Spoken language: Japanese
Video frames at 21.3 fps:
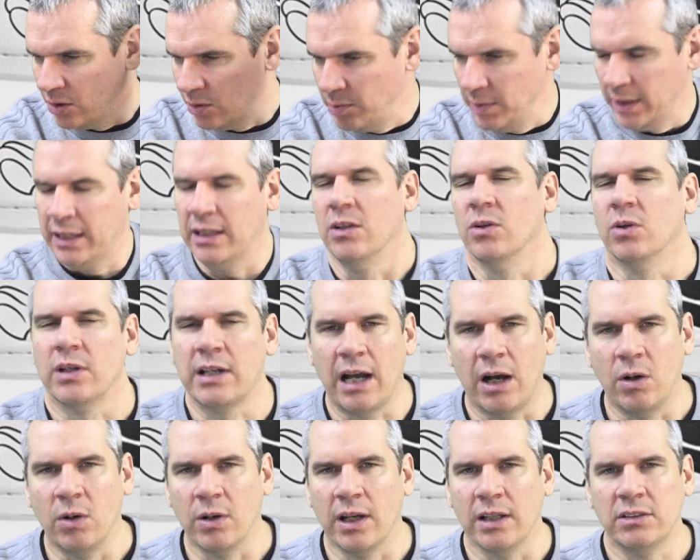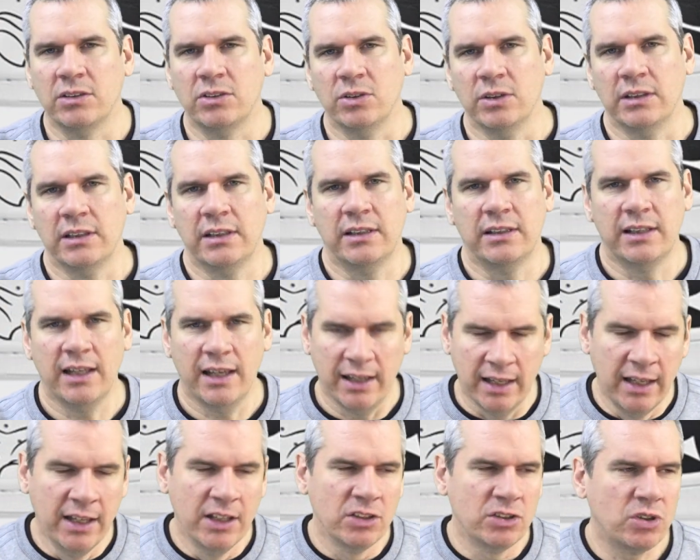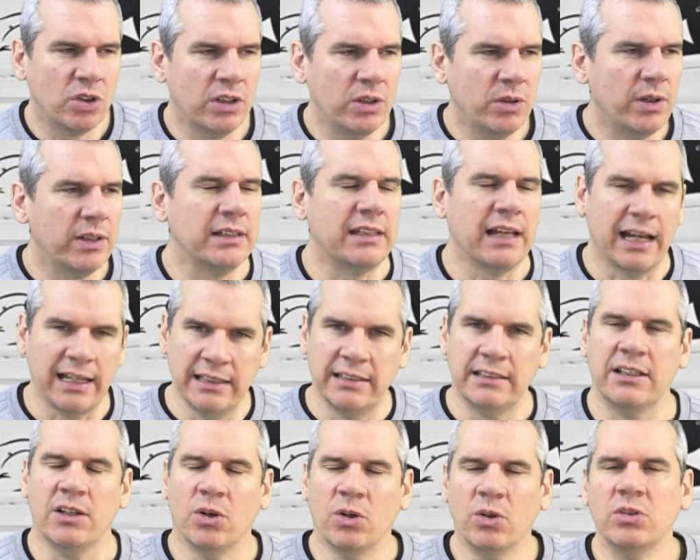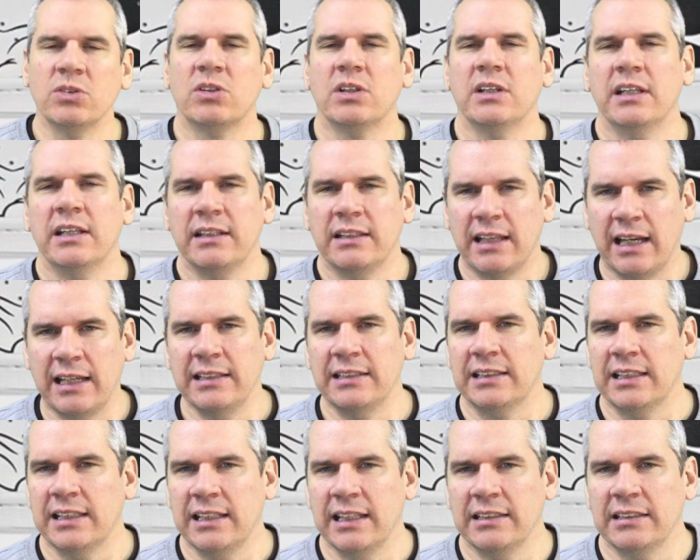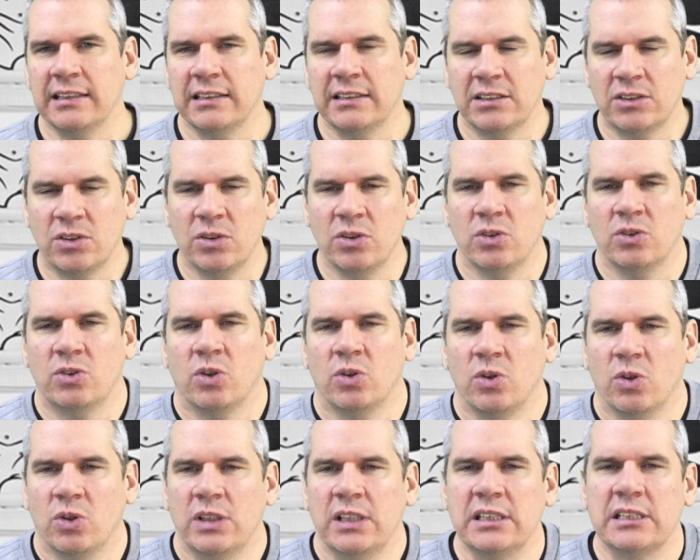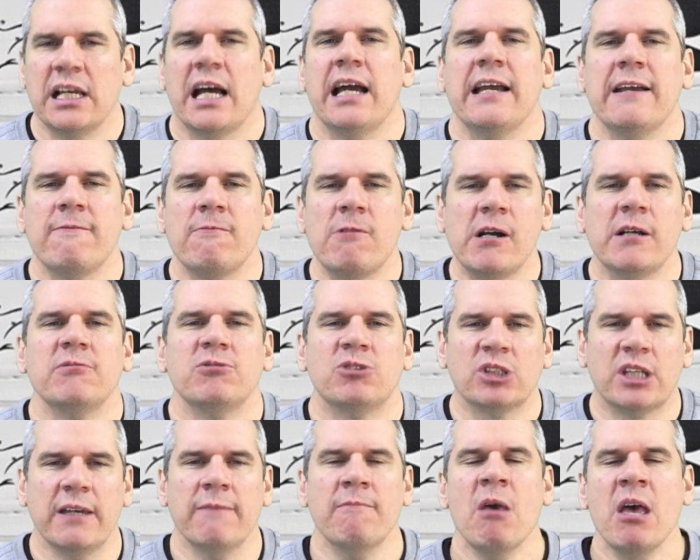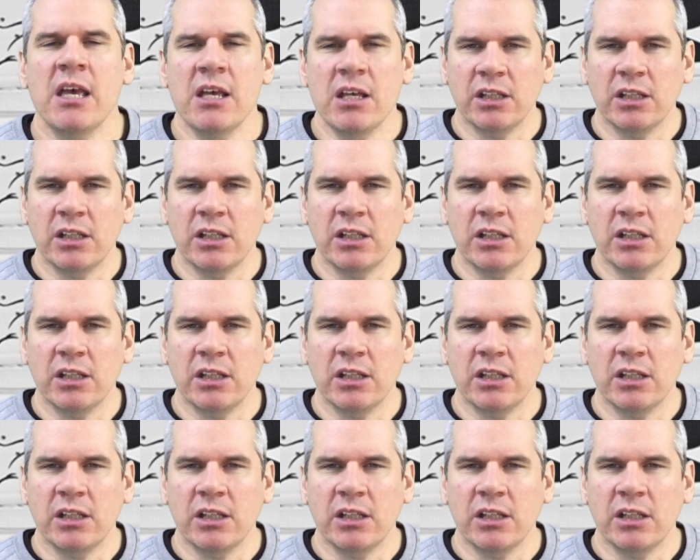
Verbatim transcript: ミキの顔がついてて、それは大好き。本当に大好きです。そのデザインは好き。